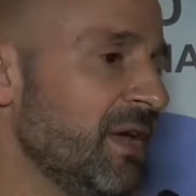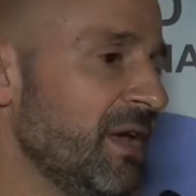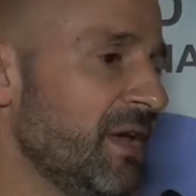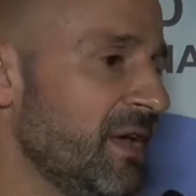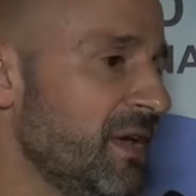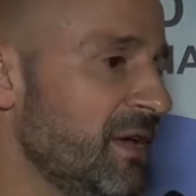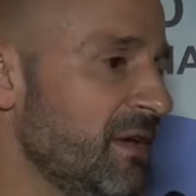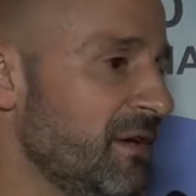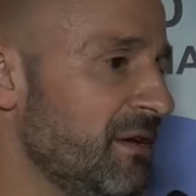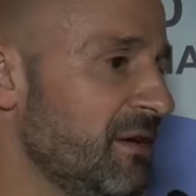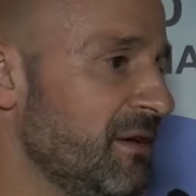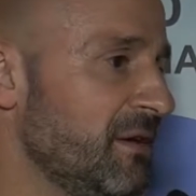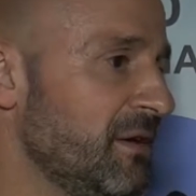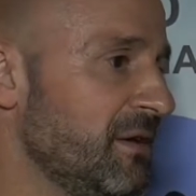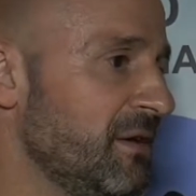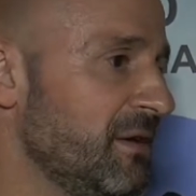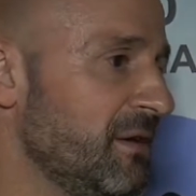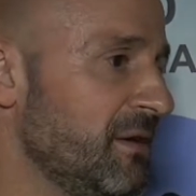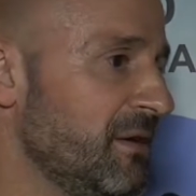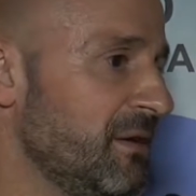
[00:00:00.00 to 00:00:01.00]

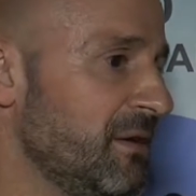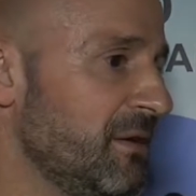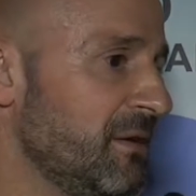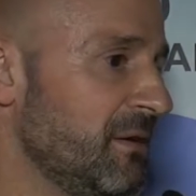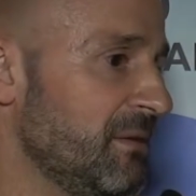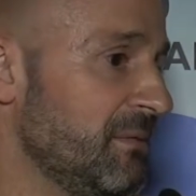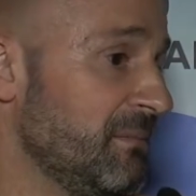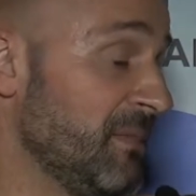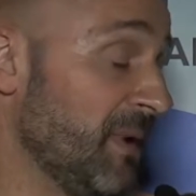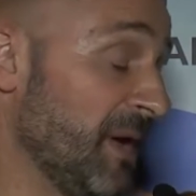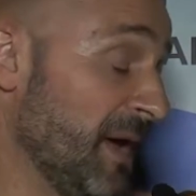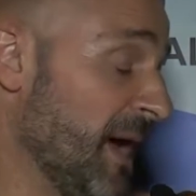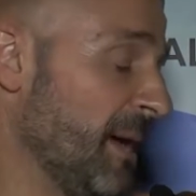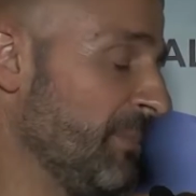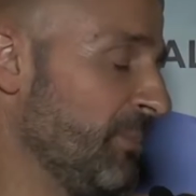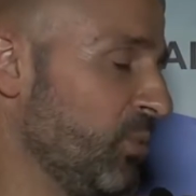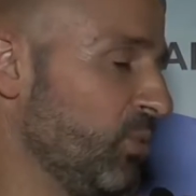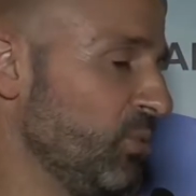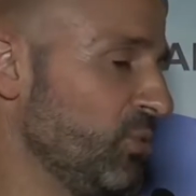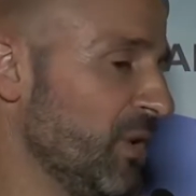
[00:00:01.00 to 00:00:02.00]
eh,
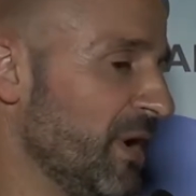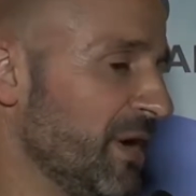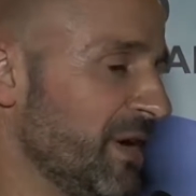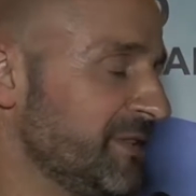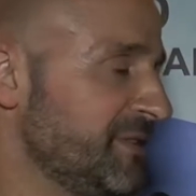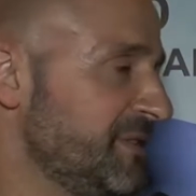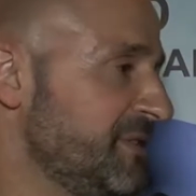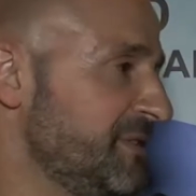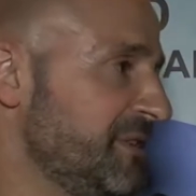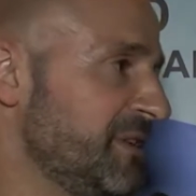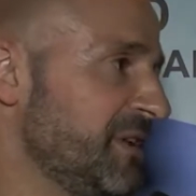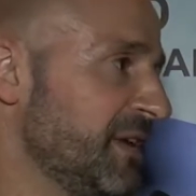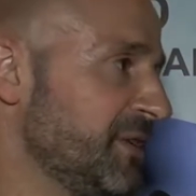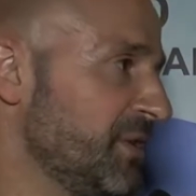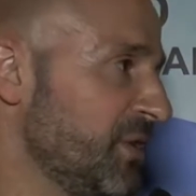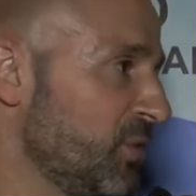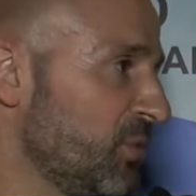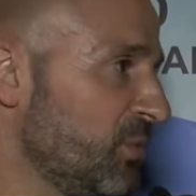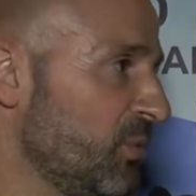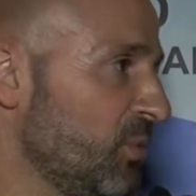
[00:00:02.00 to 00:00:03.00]
appunto anche se si
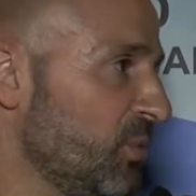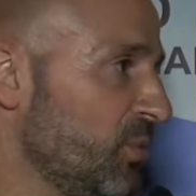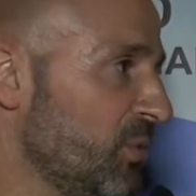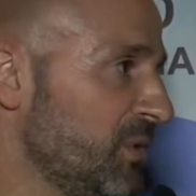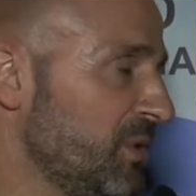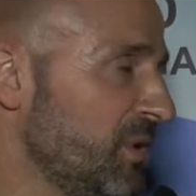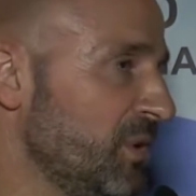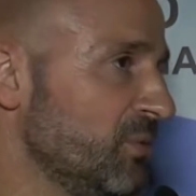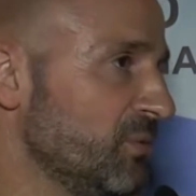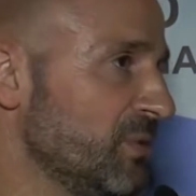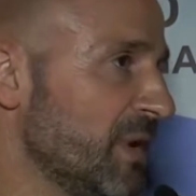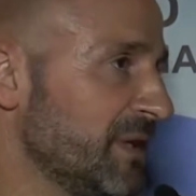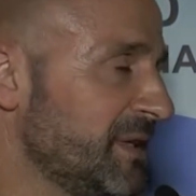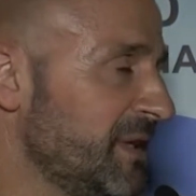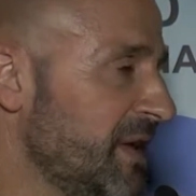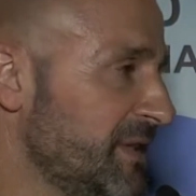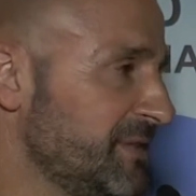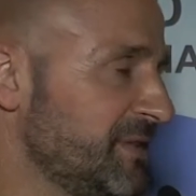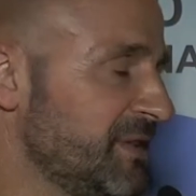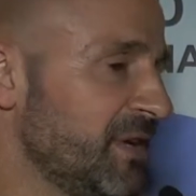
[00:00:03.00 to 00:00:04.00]
tratta comunque di una
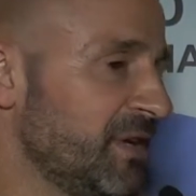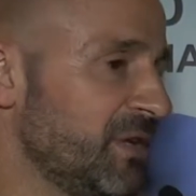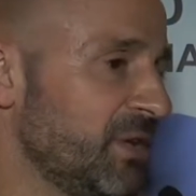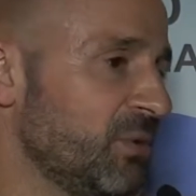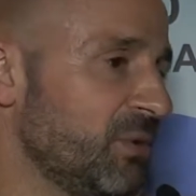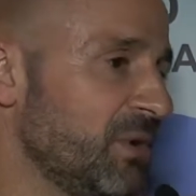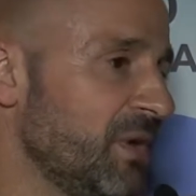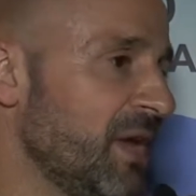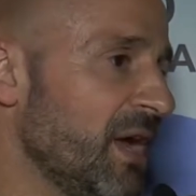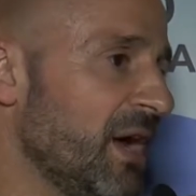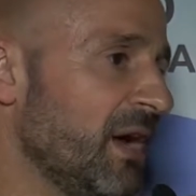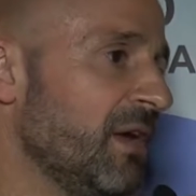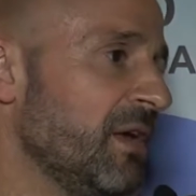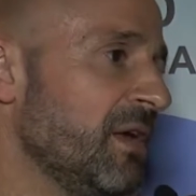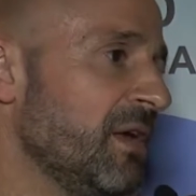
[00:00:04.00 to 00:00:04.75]
terza categoria,